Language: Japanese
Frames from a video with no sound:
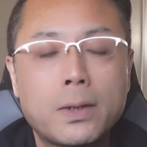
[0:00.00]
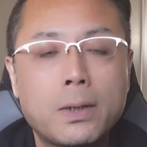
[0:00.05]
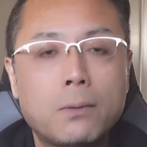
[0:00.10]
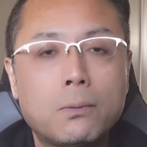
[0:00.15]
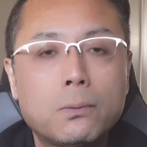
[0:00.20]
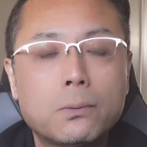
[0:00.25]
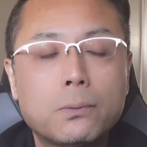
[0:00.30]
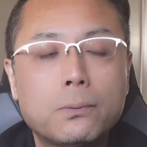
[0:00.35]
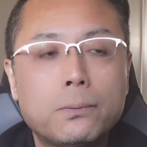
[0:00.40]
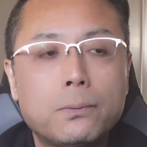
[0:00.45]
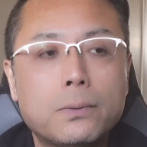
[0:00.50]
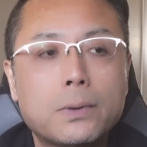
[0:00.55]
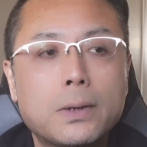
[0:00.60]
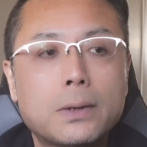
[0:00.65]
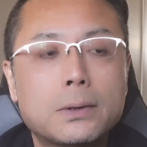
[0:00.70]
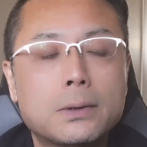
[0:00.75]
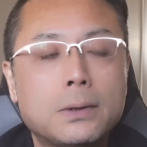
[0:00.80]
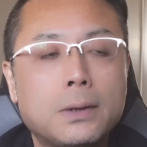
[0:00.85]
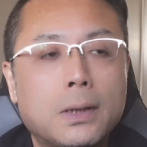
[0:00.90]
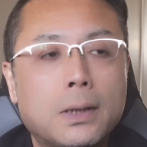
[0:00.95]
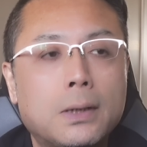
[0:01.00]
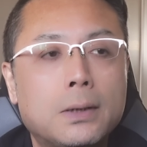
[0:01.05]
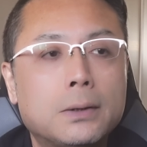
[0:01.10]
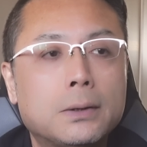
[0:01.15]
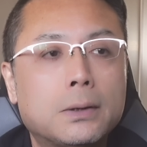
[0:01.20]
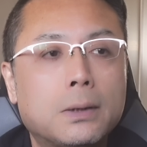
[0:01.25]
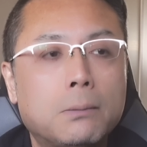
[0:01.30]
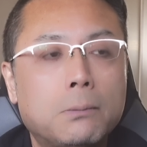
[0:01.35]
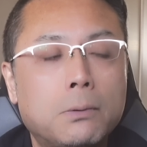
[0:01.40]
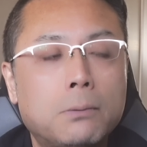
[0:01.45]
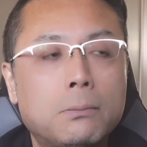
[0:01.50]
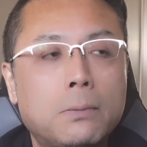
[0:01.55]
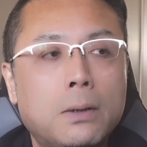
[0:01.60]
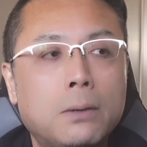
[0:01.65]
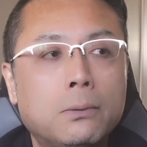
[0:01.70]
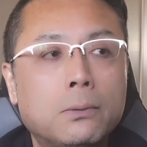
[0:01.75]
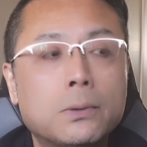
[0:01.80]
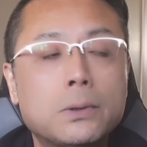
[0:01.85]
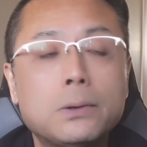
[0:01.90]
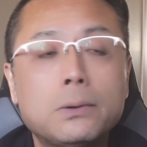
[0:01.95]
で、オートフォーカスに関しても、ま
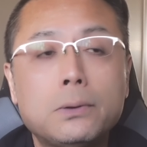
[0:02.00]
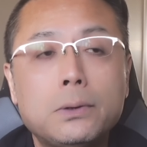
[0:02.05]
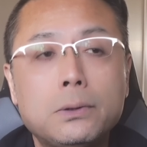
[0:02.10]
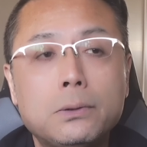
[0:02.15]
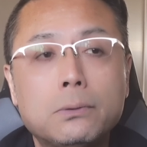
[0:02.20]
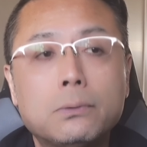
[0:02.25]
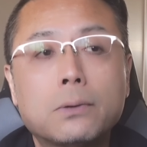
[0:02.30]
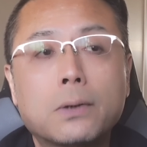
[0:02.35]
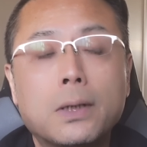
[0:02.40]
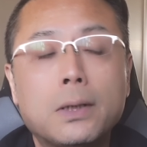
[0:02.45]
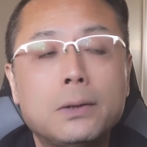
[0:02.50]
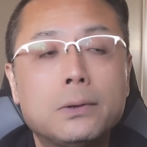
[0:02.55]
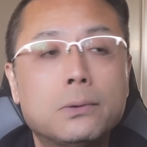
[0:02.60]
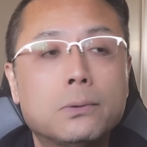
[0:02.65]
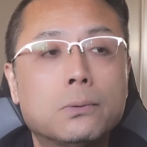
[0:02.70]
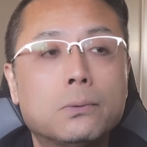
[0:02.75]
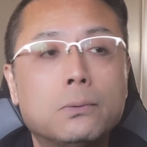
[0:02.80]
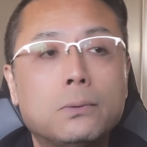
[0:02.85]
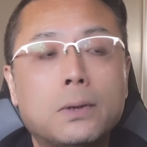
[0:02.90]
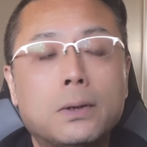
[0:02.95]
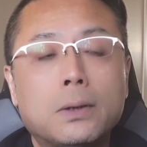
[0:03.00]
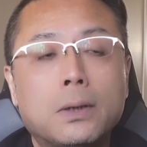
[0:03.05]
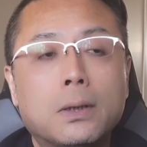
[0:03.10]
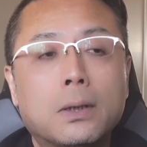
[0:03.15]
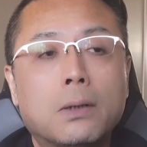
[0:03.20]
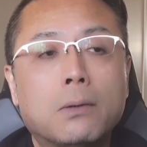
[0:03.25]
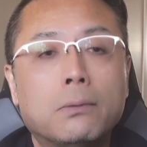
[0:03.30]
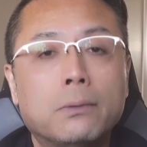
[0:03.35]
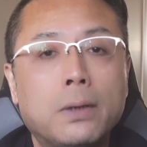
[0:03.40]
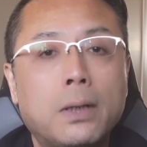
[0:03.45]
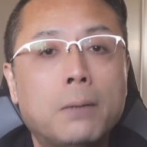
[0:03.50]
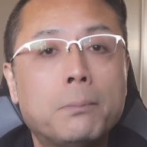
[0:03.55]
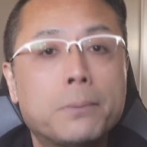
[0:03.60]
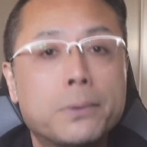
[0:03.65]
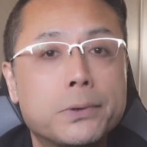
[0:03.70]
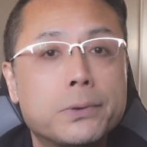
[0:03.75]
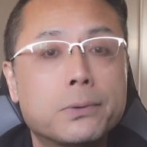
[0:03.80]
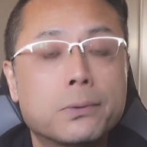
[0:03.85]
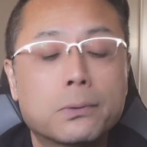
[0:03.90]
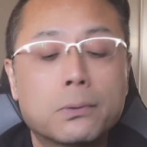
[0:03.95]
あ、後々ちょっと検証動画なんかをね、
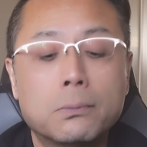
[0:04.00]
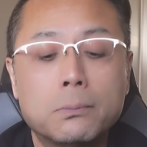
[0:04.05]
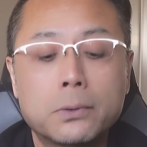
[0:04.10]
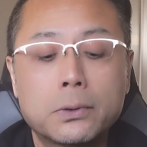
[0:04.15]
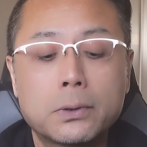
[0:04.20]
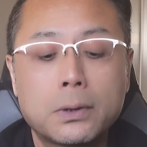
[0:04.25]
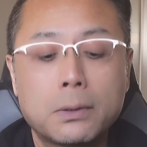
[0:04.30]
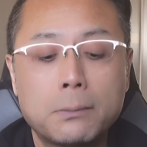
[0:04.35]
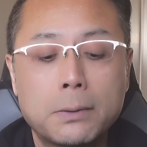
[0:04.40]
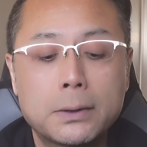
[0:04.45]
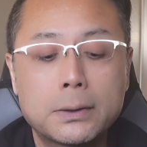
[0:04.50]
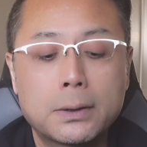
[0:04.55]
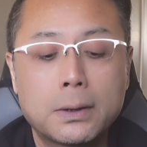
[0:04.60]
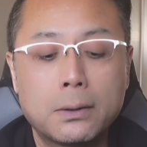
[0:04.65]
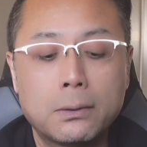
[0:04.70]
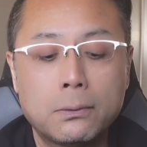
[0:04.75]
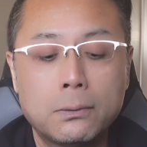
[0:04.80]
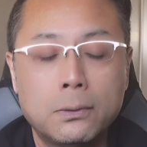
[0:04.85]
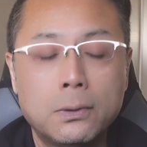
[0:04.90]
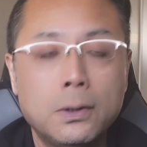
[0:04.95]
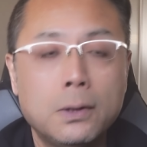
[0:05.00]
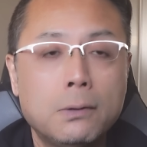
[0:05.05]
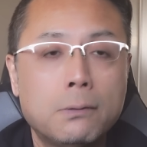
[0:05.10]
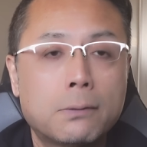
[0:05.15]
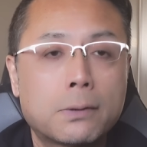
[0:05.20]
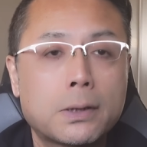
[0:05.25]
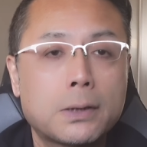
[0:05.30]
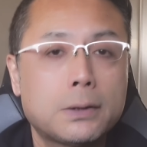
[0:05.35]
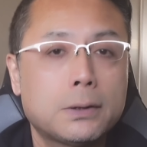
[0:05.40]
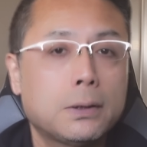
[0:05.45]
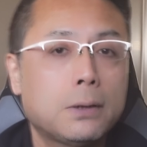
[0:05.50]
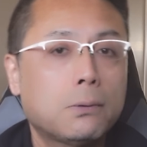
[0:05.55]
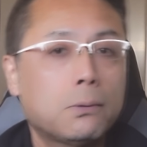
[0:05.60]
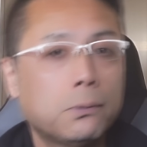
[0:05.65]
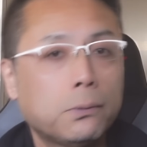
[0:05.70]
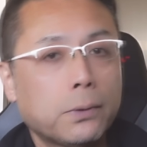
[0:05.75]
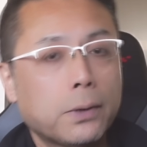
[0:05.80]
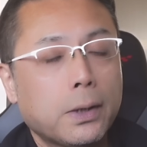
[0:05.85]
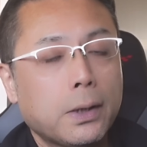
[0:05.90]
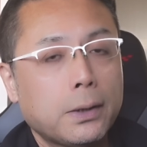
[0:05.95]
アップしようと思ってますけど、私が
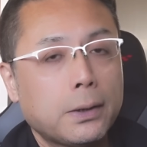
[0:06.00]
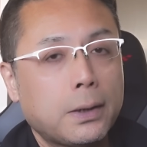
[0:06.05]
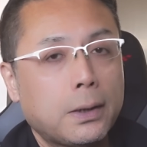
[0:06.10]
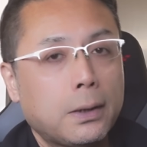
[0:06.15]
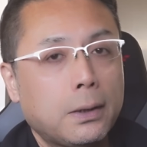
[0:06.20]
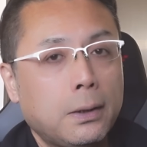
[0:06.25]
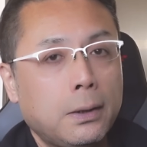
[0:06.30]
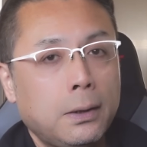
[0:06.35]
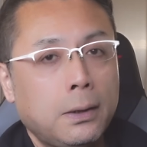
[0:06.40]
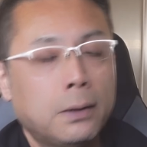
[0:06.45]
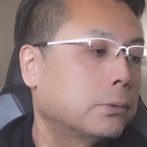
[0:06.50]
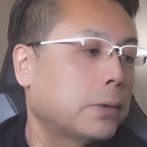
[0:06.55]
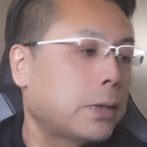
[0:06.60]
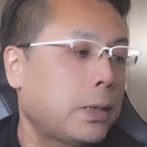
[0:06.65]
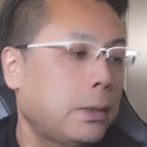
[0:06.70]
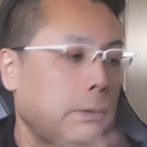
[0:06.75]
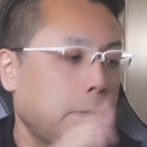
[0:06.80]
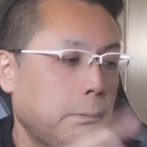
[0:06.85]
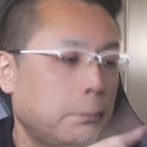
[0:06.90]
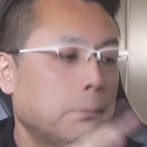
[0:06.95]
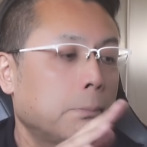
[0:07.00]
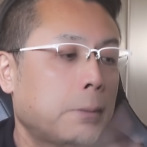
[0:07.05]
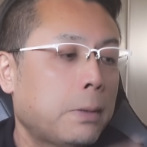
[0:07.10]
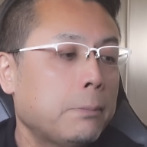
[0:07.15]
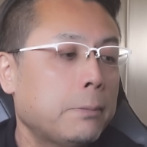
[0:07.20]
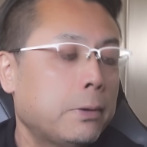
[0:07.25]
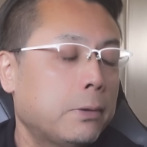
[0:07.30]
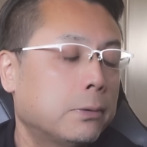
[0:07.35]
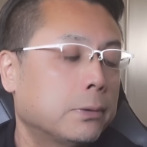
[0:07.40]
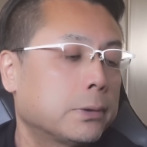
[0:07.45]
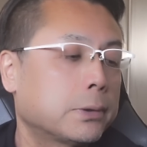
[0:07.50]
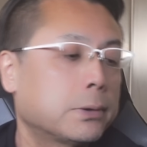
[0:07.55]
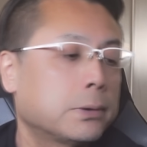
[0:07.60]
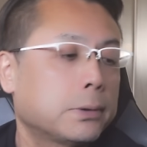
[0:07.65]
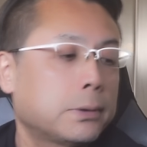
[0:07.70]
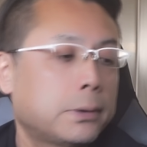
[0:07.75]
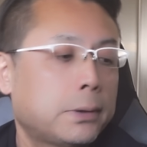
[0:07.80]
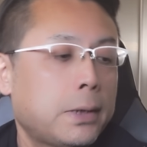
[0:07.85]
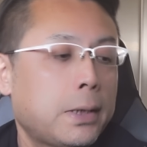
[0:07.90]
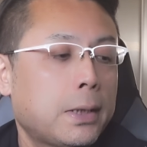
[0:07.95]
この部屋で、え暗い場面を
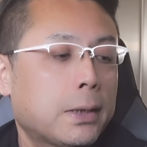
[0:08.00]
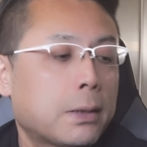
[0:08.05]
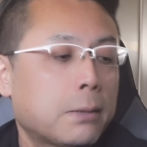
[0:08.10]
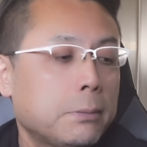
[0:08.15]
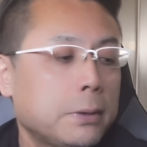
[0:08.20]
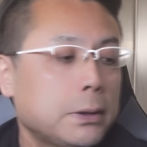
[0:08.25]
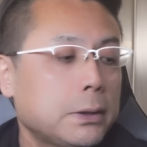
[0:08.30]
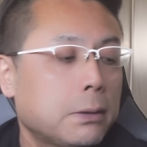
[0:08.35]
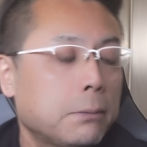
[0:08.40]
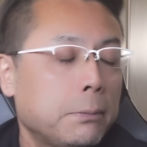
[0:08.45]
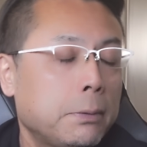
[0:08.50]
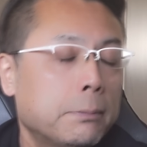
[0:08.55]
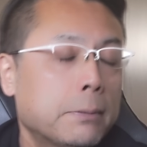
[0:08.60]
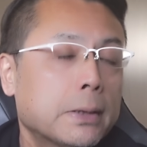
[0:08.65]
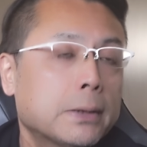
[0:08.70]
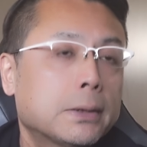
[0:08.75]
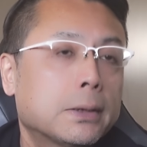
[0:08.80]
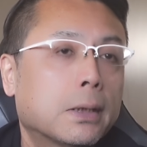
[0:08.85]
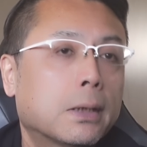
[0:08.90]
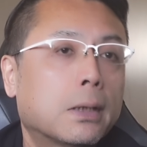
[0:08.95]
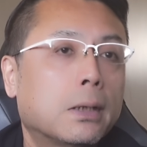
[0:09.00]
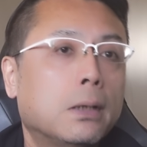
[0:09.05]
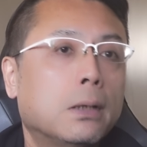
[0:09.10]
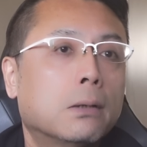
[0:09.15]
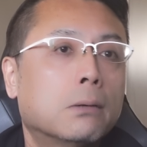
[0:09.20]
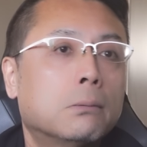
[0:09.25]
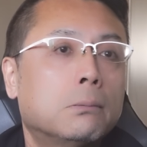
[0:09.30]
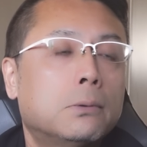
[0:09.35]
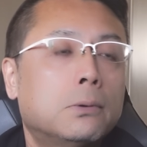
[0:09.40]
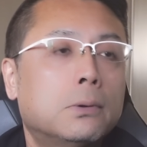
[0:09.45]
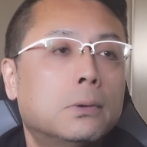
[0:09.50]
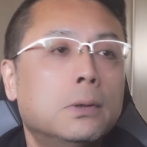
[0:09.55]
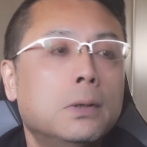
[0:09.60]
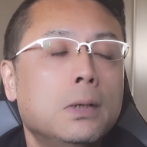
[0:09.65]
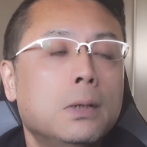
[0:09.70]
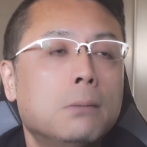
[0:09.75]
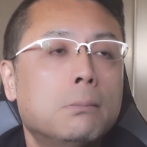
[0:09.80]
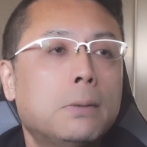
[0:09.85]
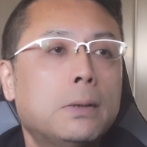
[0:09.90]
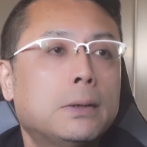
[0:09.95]
作って試してみましたけれども、
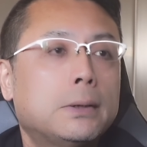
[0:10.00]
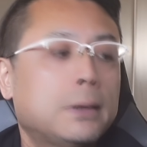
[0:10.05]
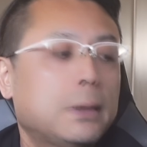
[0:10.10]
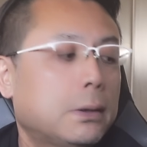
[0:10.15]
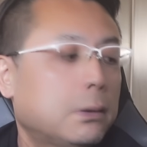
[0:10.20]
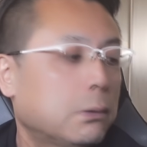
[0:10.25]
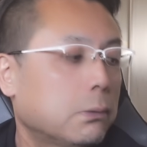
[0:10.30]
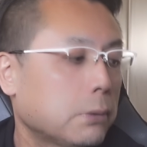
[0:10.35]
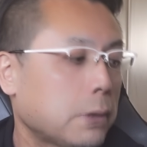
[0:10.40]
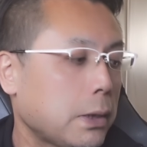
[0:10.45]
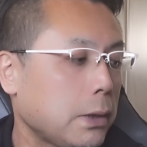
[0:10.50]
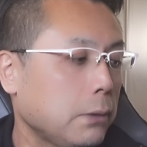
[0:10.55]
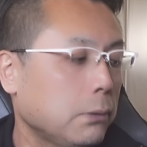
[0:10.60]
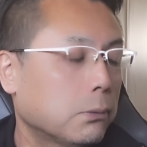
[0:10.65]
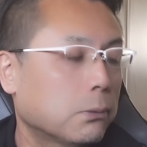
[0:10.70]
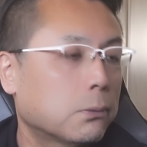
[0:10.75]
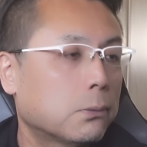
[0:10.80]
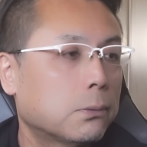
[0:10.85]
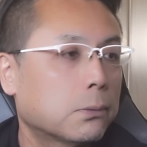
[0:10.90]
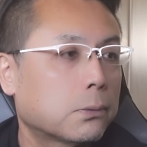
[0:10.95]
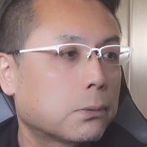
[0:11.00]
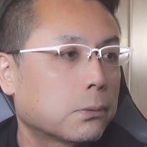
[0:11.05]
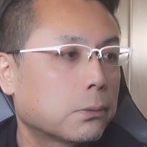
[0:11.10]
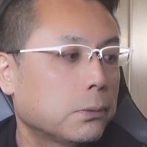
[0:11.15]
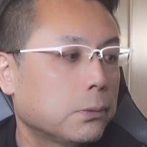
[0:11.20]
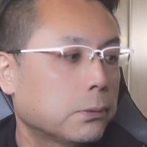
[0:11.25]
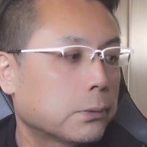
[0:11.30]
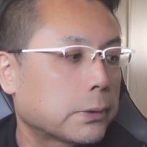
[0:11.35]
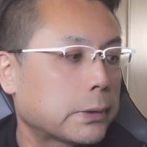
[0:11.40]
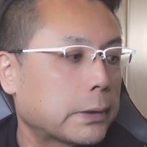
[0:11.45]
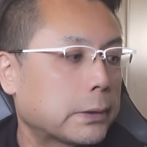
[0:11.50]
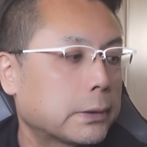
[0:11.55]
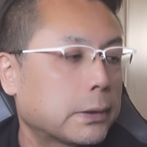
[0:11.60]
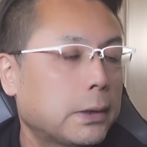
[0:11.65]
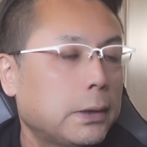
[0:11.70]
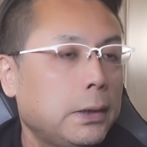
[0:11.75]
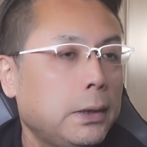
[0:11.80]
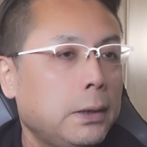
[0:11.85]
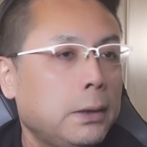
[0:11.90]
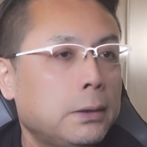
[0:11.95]
まあ、Z9 と同等というとさす
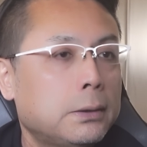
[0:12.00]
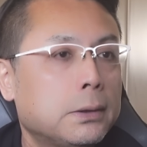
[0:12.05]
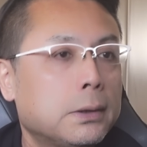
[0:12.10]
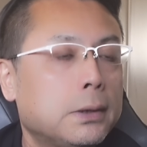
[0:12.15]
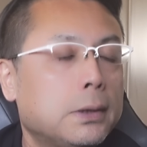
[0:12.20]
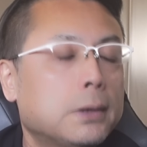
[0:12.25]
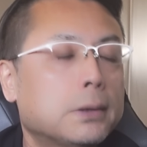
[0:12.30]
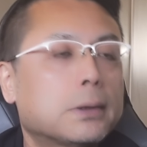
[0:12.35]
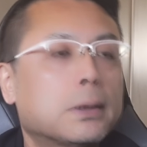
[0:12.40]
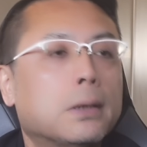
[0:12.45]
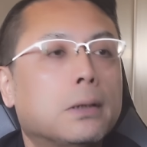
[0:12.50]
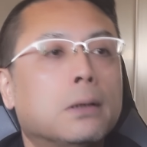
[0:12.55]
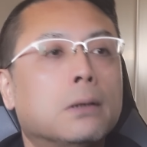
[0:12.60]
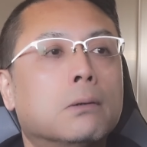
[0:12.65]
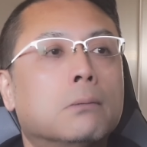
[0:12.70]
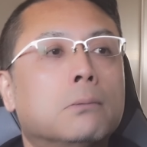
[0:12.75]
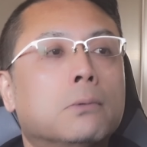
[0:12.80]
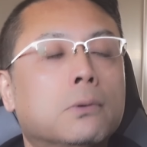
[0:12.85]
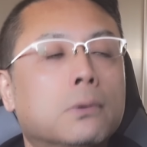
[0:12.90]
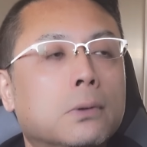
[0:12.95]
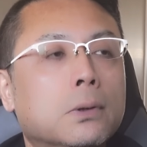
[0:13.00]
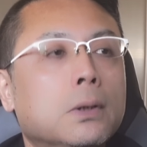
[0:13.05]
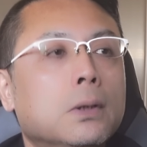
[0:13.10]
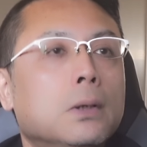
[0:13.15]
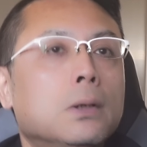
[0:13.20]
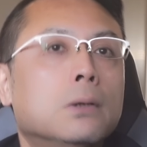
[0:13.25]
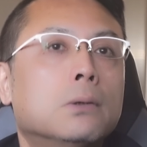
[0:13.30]
がに言い過ぎですけれども、